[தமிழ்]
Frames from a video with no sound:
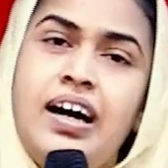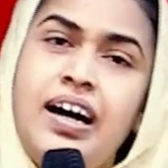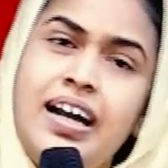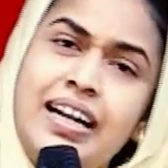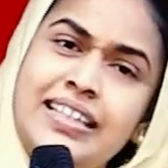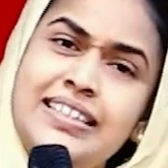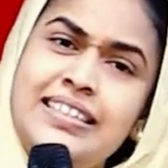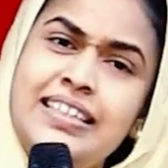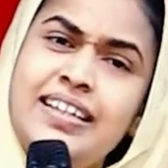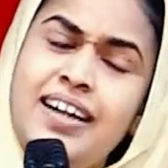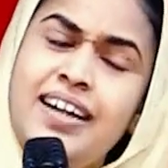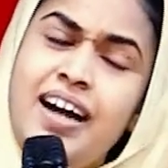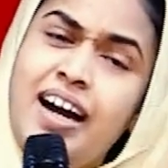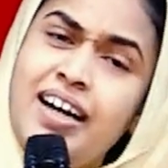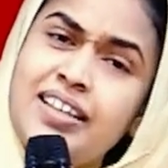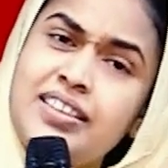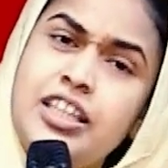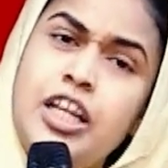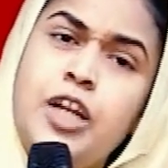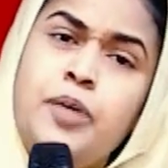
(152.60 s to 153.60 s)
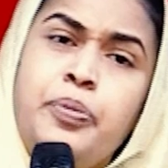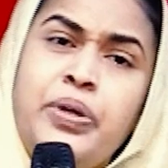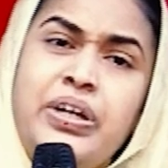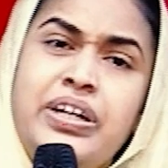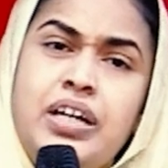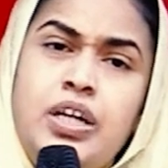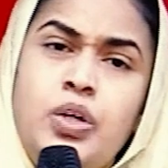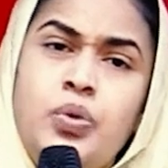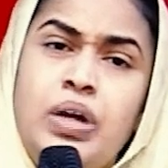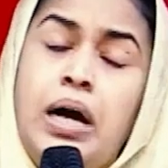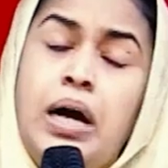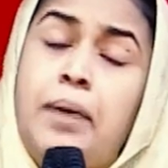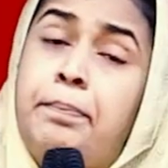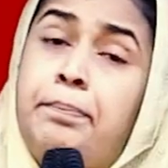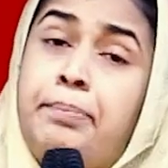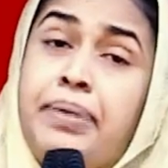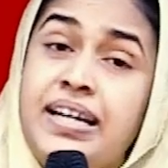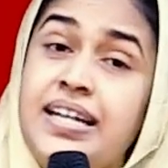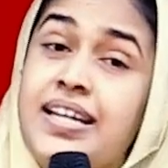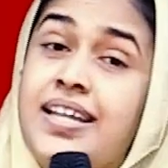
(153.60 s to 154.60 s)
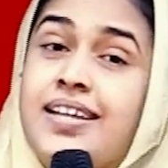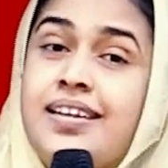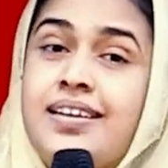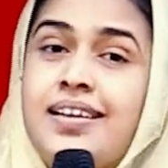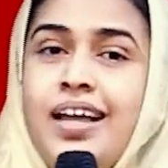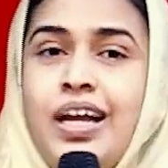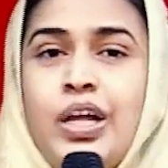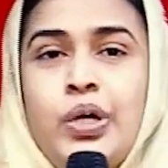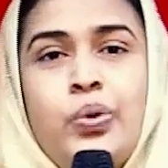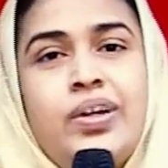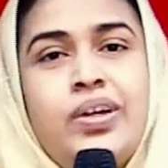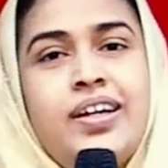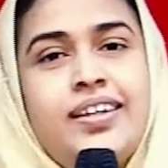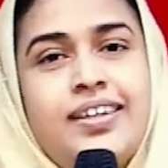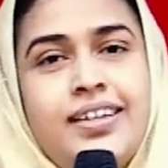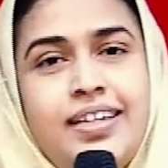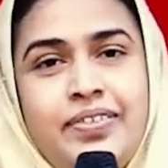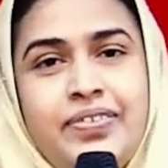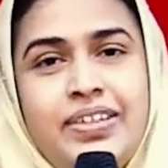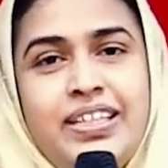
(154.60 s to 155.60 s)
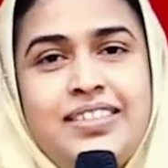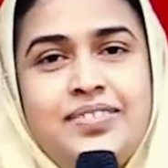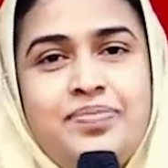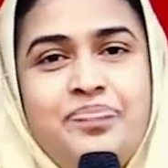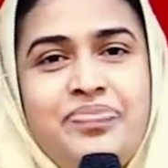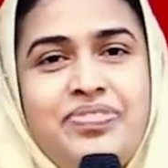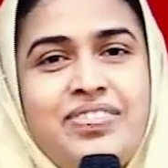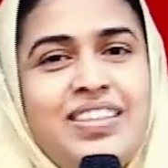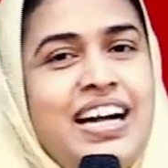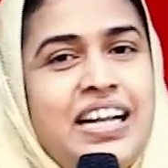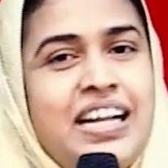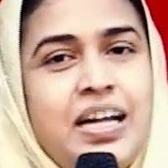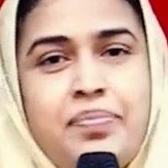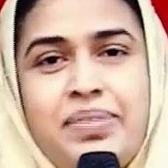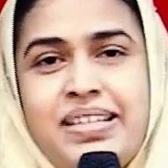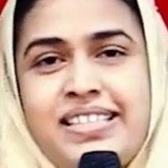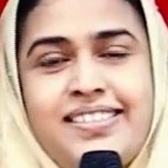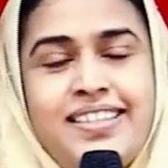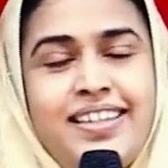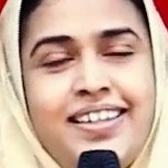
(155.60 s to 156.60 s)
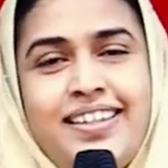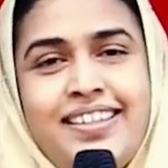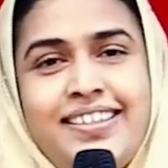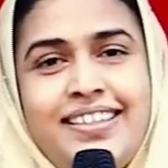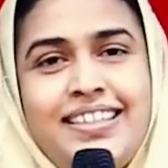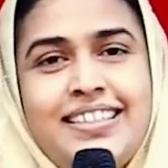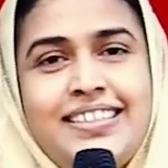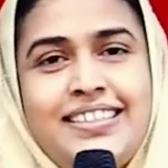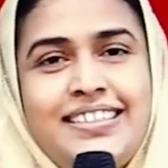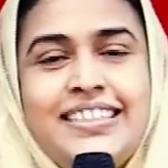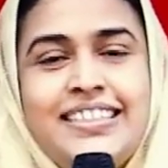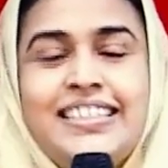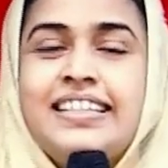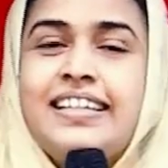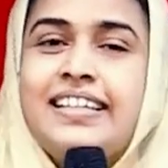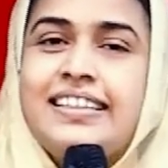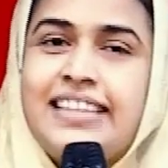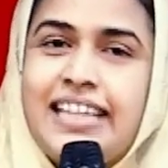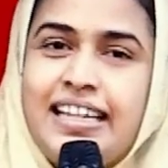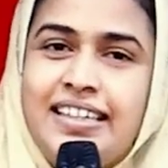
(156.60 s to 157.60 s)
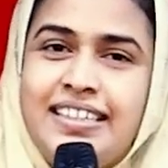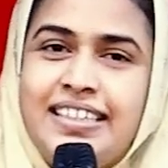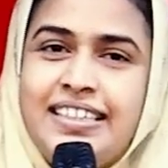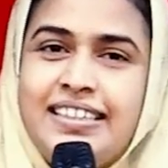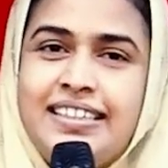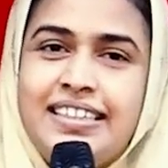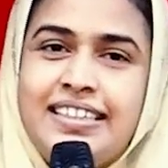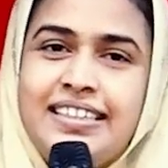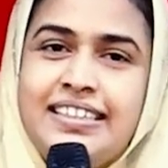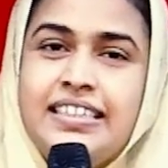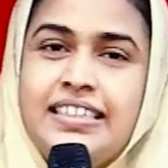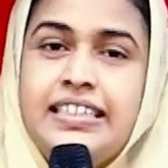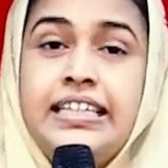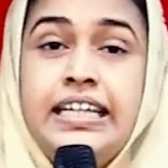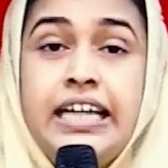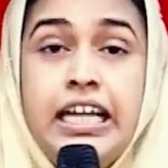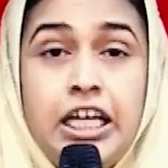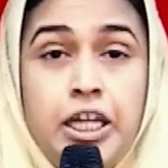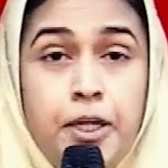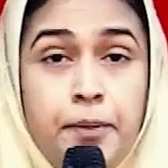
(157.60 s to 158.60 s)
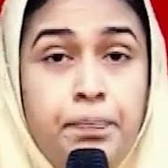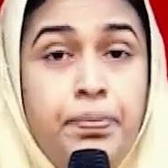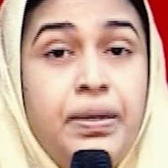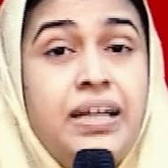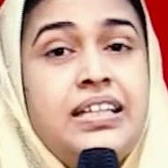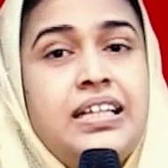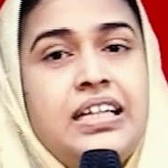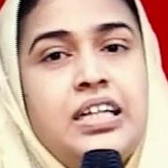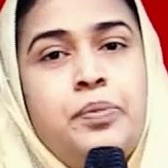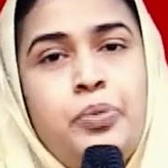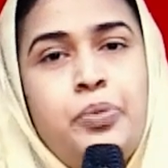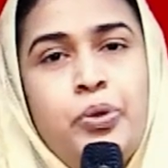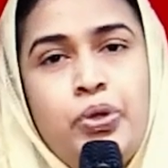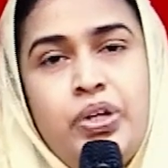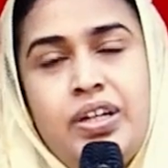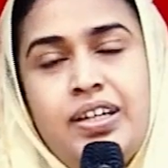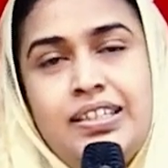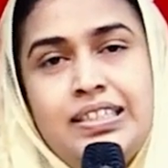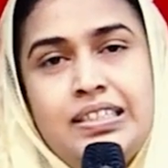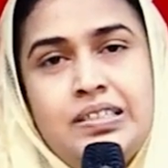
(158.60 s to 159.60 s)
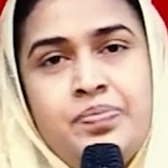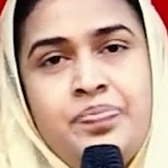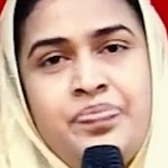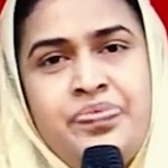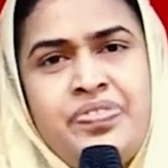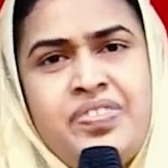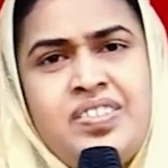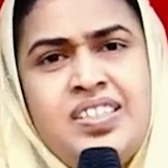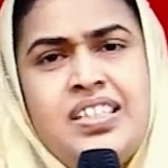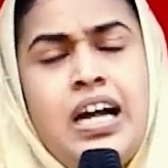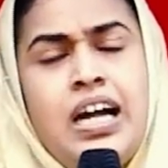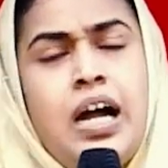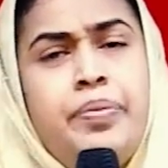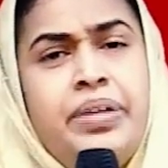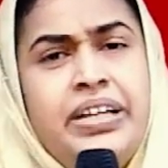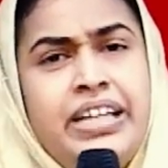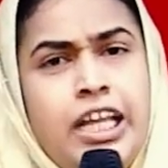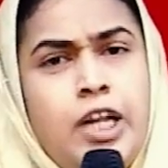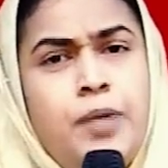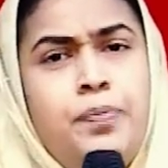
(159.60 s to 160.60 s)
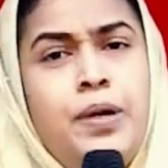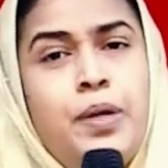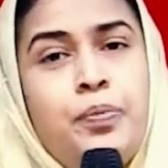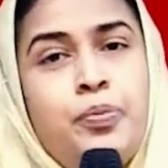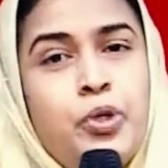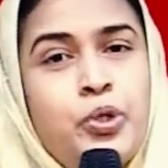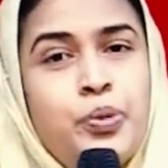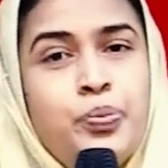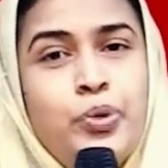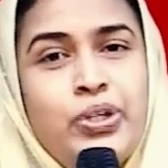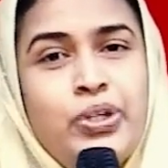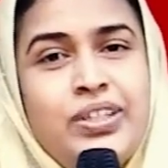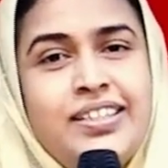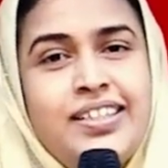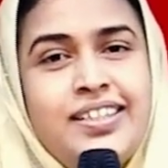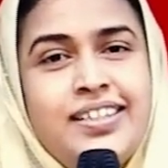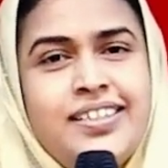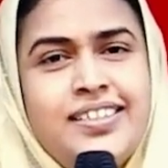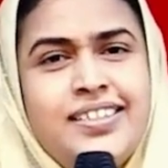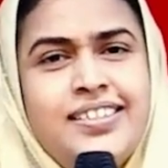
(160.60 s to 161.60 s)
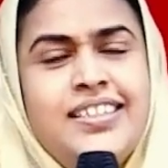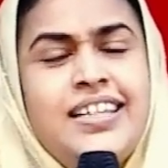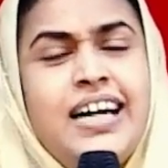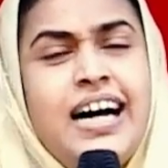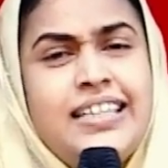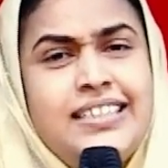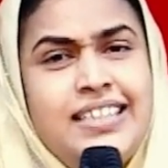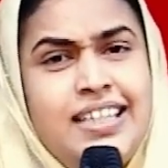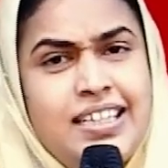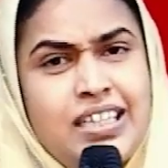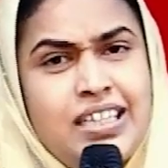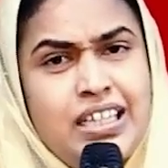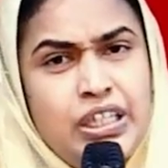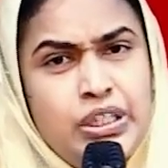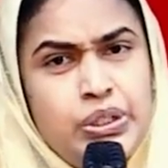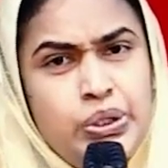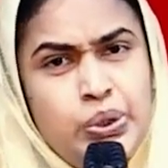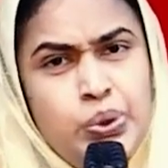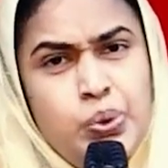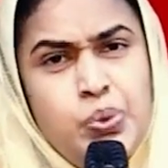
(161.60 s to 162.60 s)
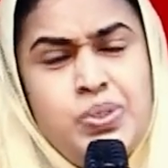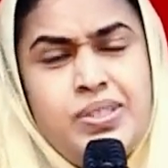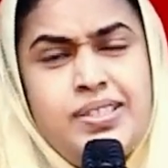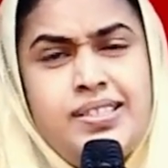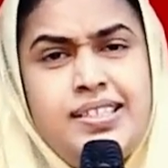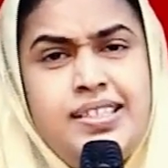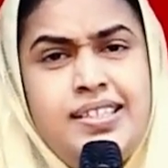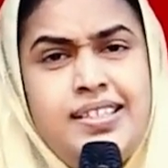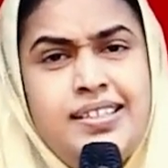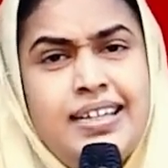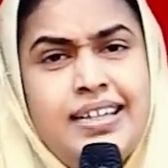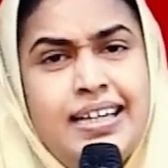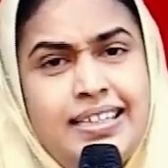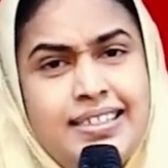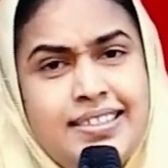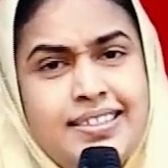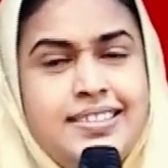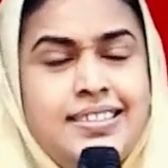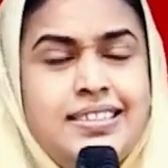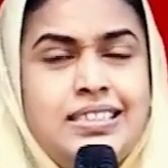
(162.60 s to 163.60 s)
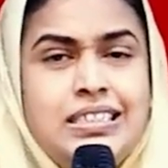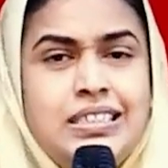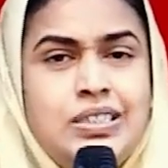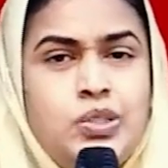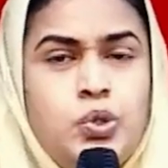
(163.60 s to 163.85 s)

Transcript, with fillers: அல்லது ஆற்றுல போய் கழுவலாம் பன்னீர்னால கூட கழுவலாம் ஆனால் அப்படி செய்கிறதில்ல தங்கத்தை நெருப்பில் தாங்க போடுறாங்க அப்படி நெருப்பில் போடும்பொழுது தான் அதில் இருக்கிற தூசி அழுக்கு